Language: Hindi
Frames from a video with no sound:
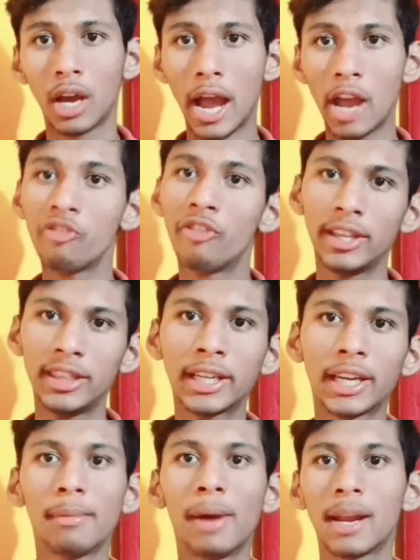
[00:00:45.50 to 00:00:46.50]

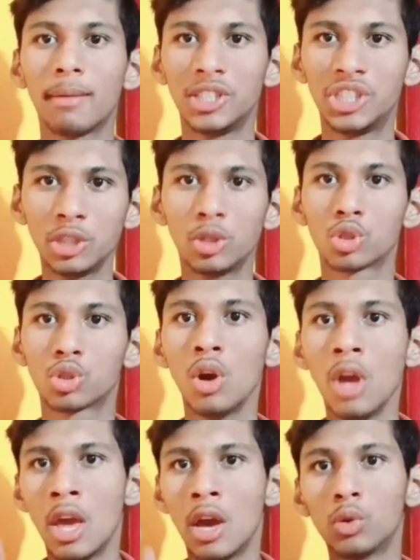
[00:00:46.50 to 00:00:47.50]
आयुर्वेदिक के बारे में जी दोस्तों
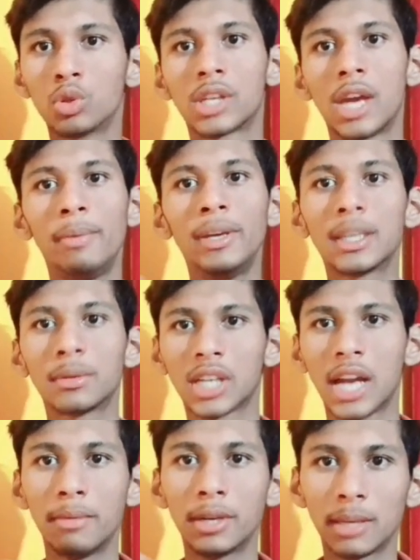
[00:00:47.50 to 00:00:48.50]
उसके भी
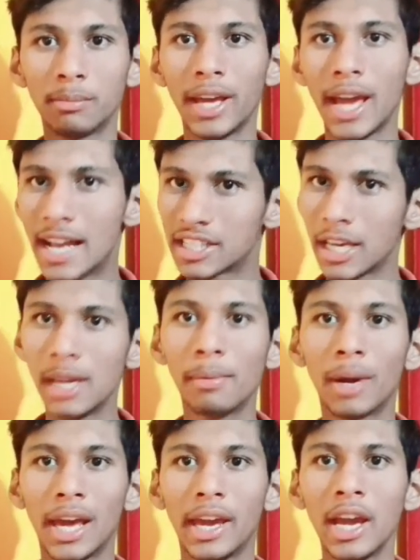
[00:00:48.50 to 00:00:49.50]
सब्सक्राइबर्स हमने ऐसे ही
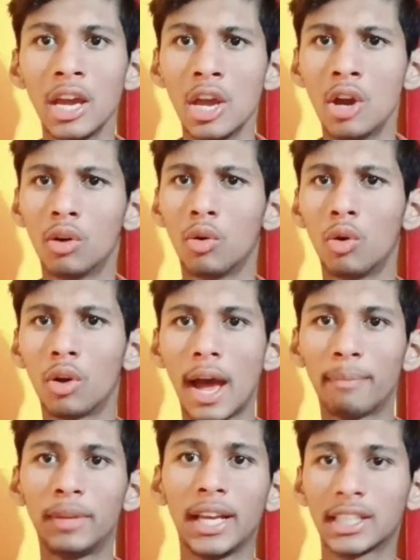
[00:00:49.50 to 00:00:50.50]
बढ़ाए हैं और
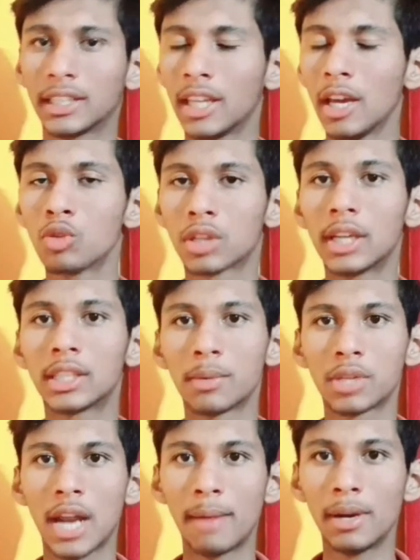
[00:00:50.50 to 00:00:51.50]
आप देख सकते हैं उसका
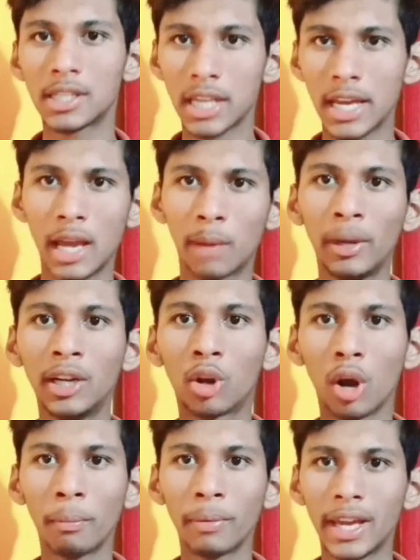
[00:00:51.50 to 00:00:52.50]
सब्सक्राइबर्स एक भी
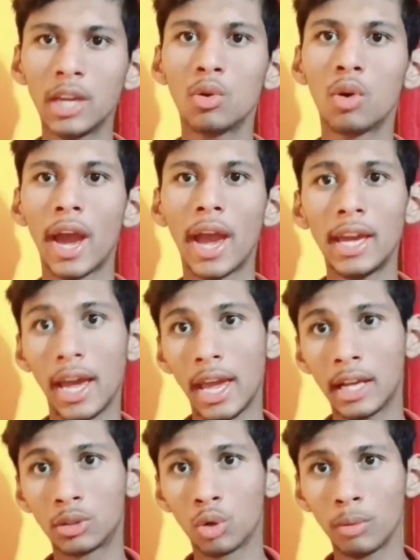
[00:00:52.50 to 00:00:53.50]
ड्रॉप नहीं हुआ है या
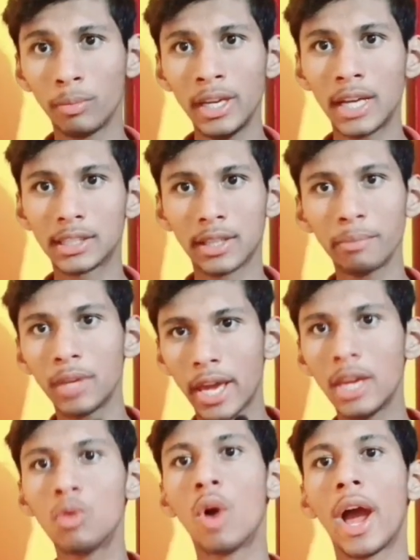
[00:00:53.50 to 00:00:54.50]
एक दो भी सब
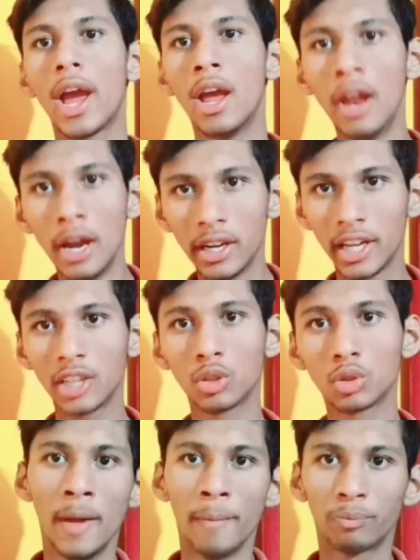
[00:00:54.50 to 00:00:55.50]
नहीं हुआ है ठीक है
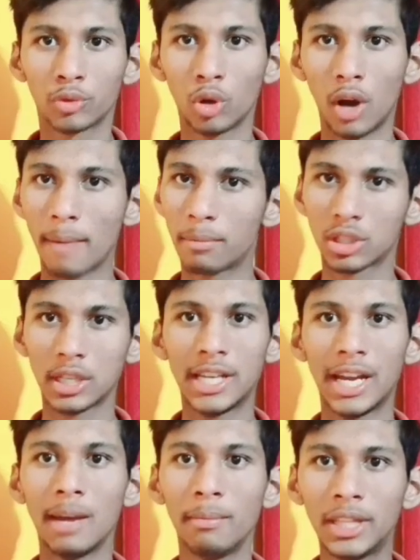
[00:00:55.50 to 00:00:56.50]
दोस्तों तो आप उसका
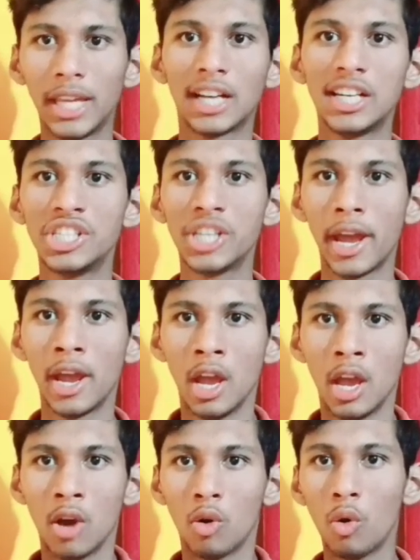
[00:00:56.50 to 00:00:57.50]
चैनल भी देख लीजिए
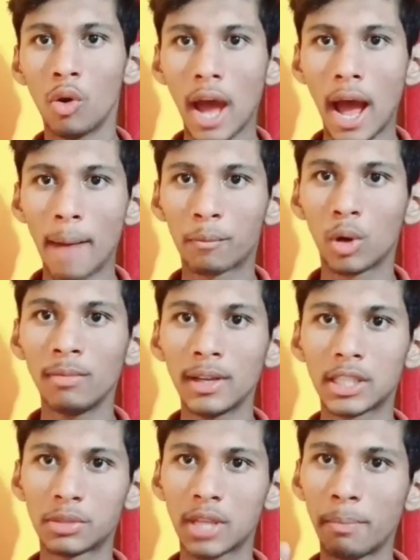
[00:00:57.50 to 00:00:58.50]
और आपको मैं
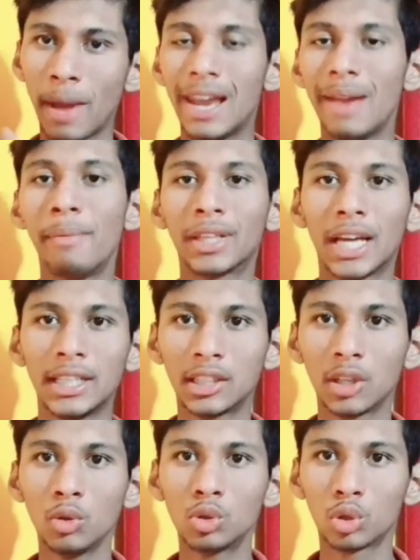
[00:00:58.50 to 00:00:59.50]
सबसे पहले बता
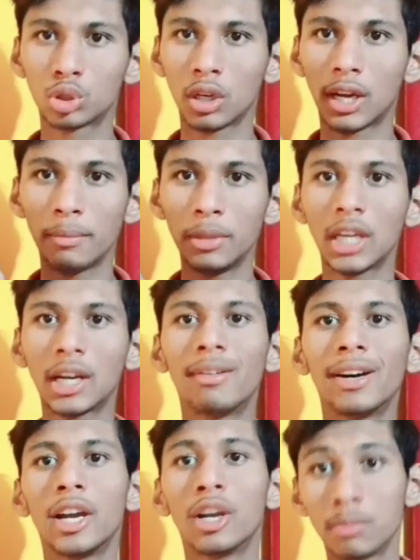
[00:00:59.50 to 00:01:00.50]
देता हूँ दोस्तों अगर अभी तक
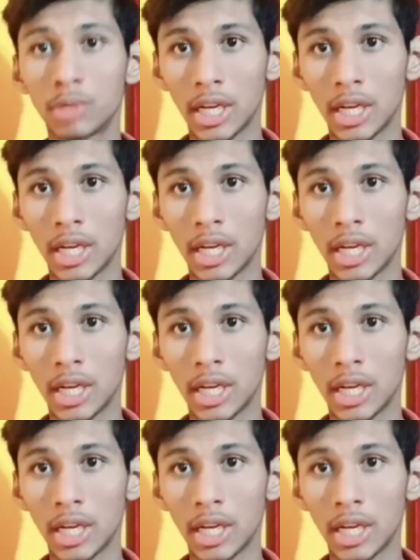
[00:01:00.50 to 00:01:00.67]
हमारे यूट्यूब